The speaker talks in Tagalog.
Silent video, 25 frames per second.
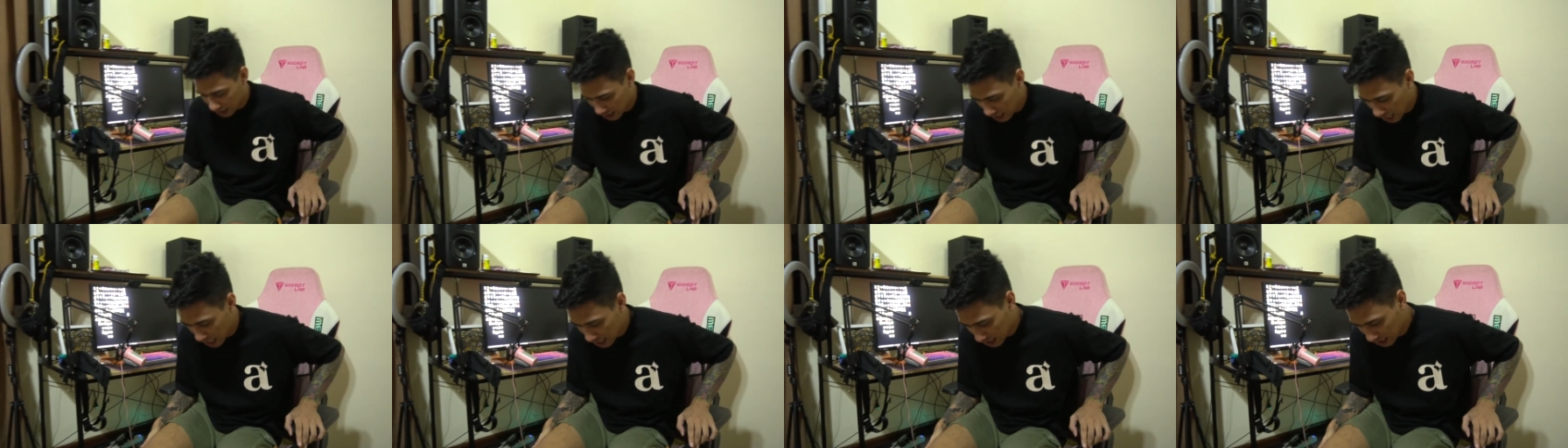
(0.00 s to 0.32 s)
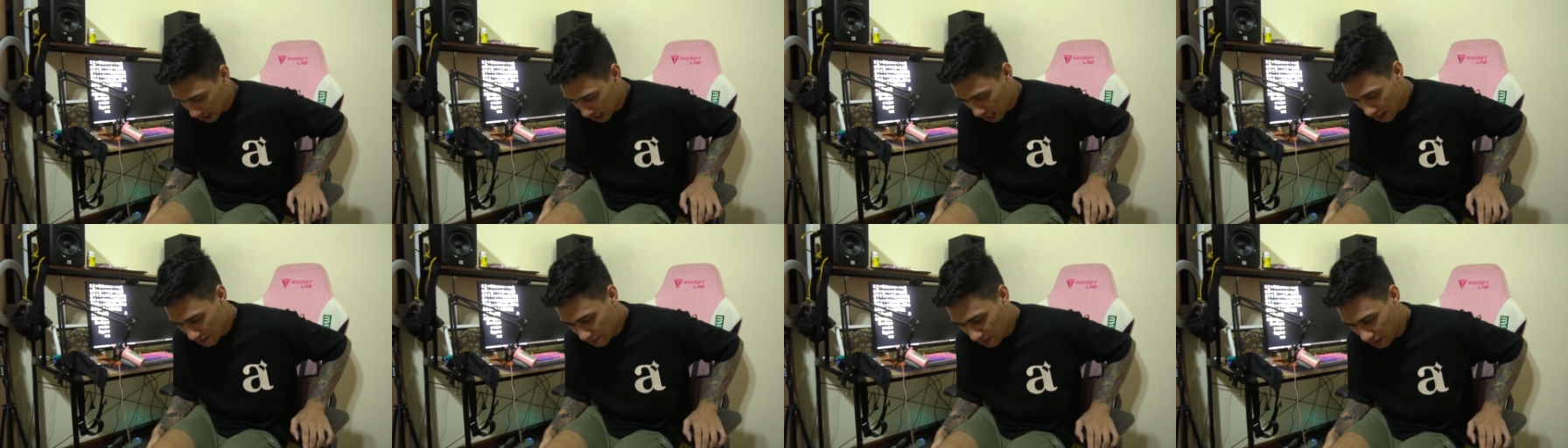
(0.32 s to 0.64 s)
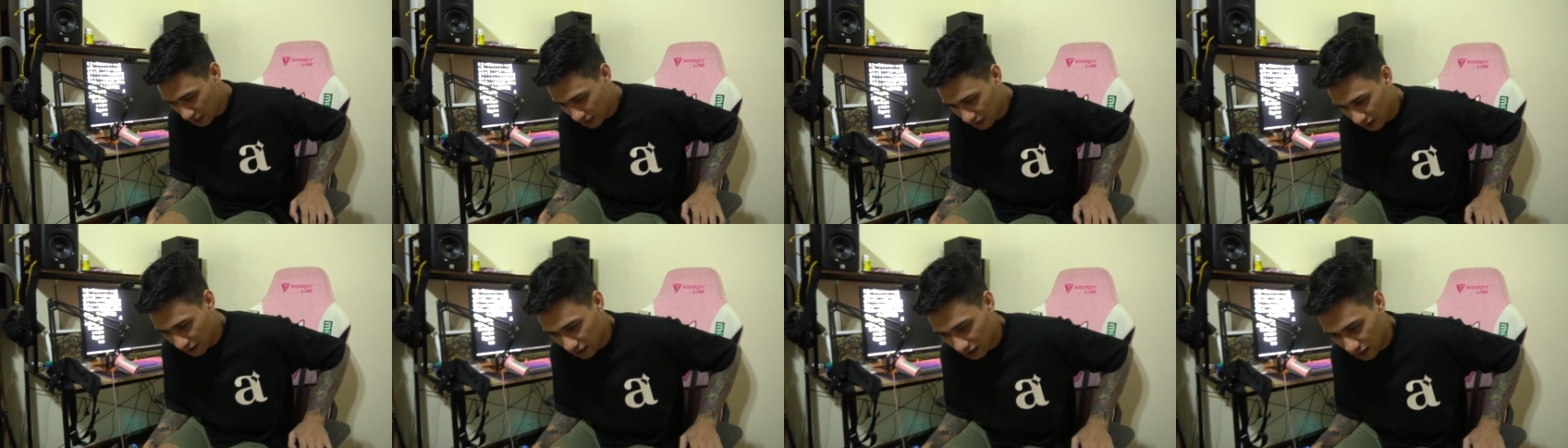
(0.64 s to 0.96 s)
Guys, I
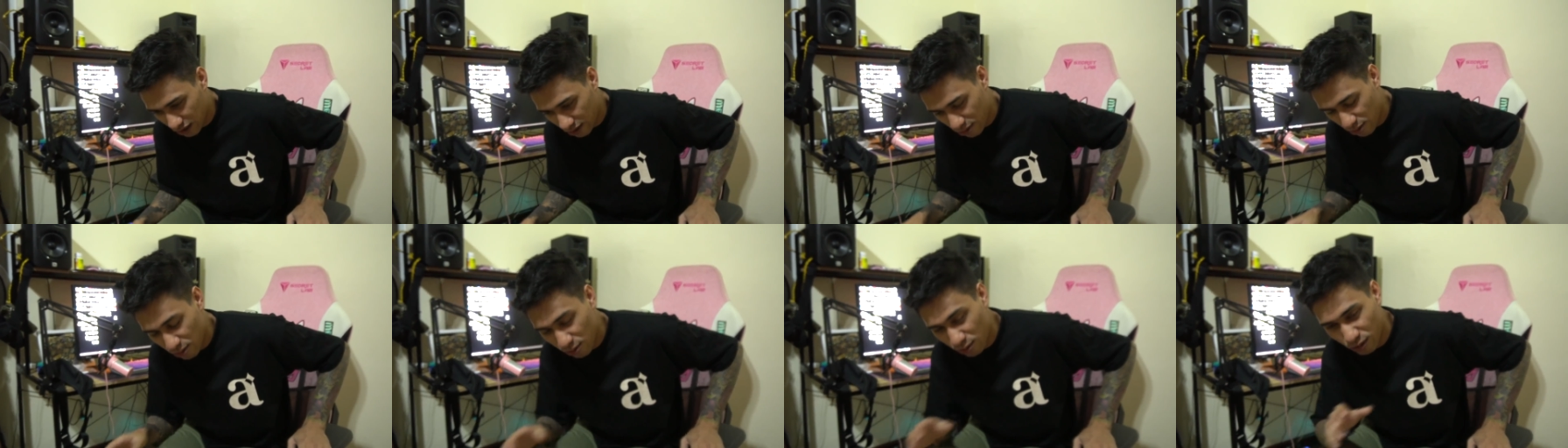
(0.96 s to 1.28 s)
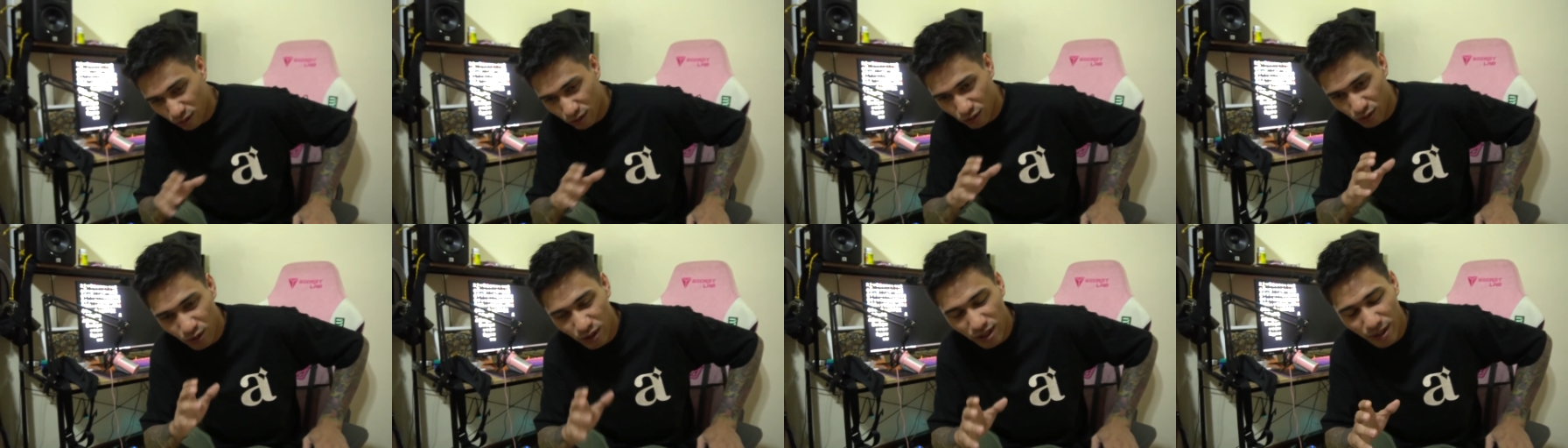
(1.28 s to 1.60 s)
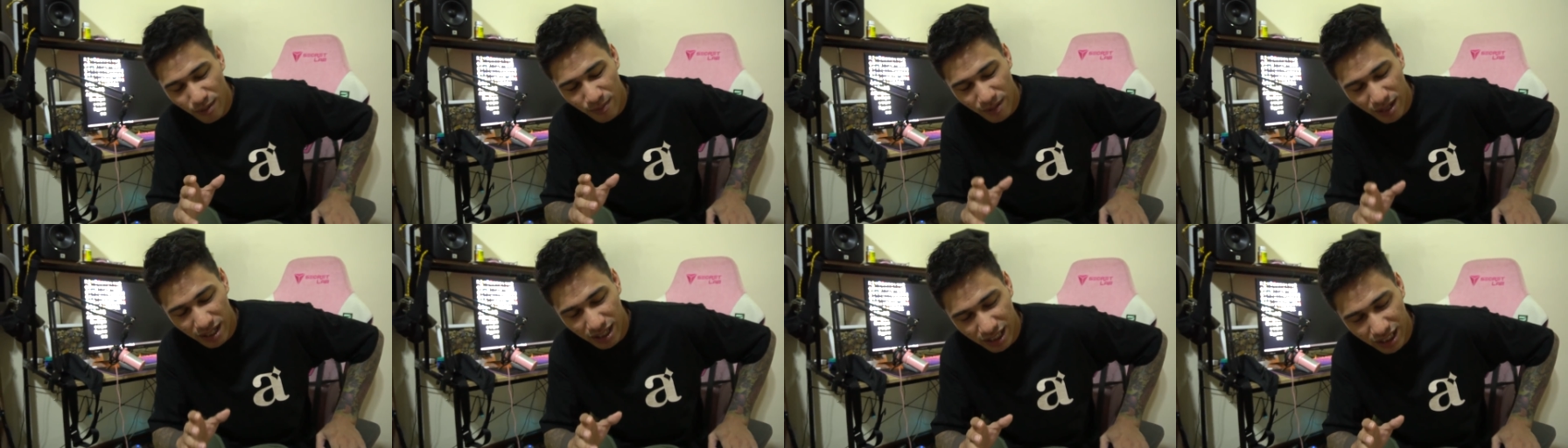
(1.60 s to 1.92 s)
mean, kung gusto
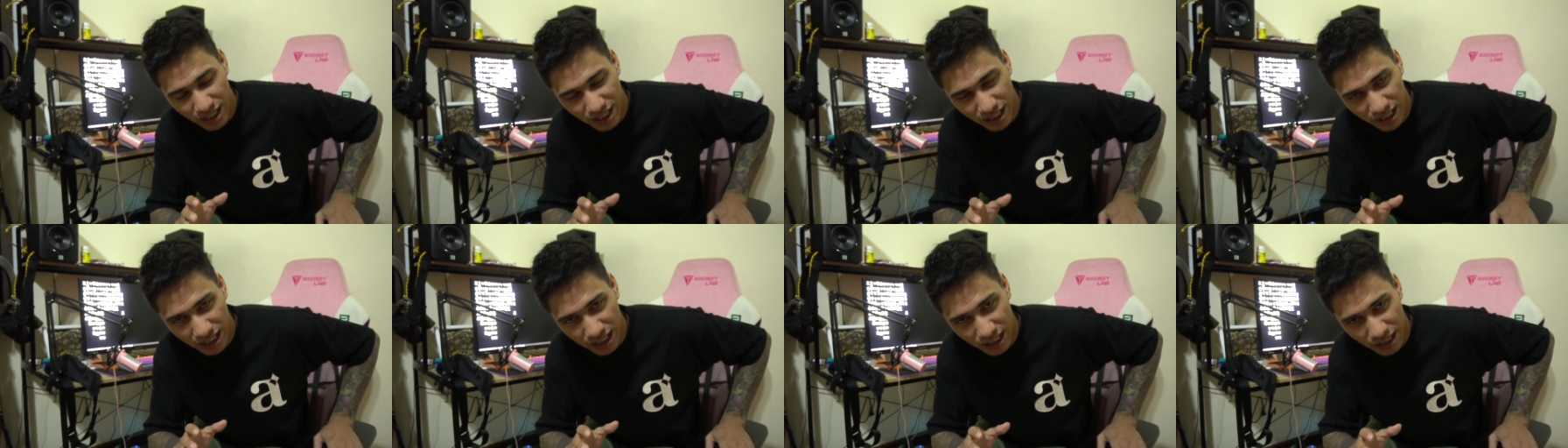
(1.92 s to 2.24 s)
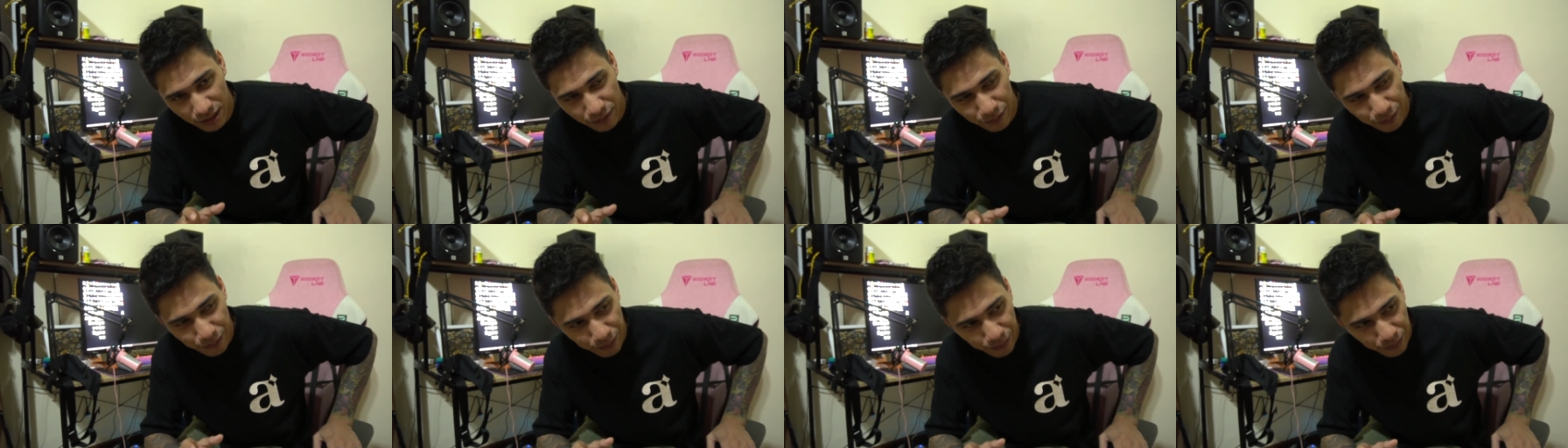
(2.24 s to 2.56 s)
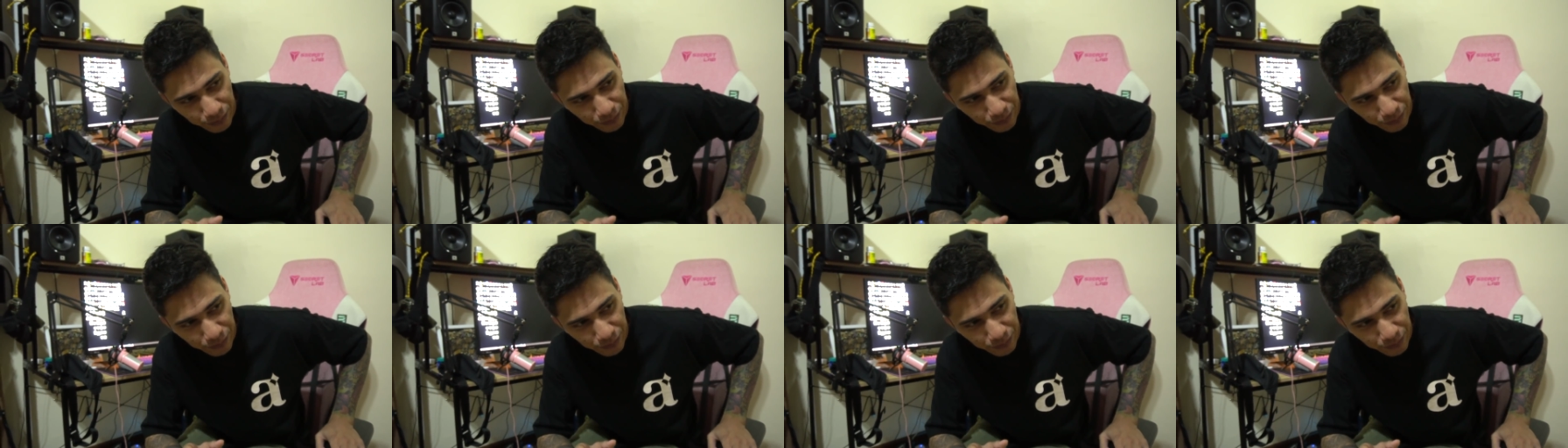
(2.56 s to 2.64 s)
naman ni